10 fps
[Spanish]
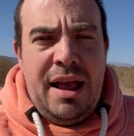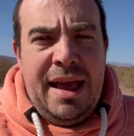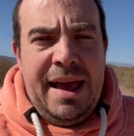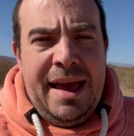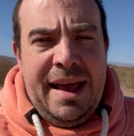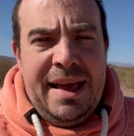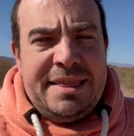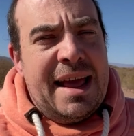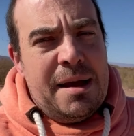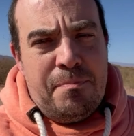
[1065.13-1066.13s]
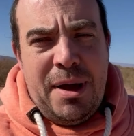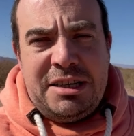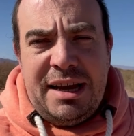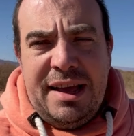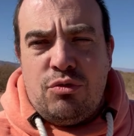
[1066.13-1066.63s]
eh,
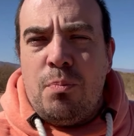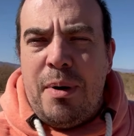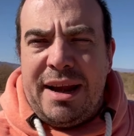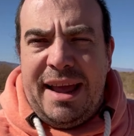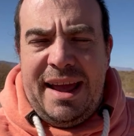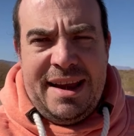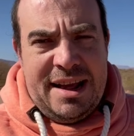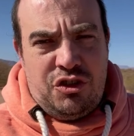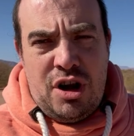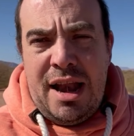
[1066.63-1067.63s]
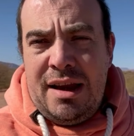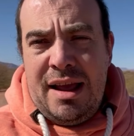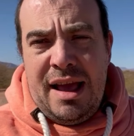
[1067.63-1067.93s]
Talampaya, que es un parque nacional.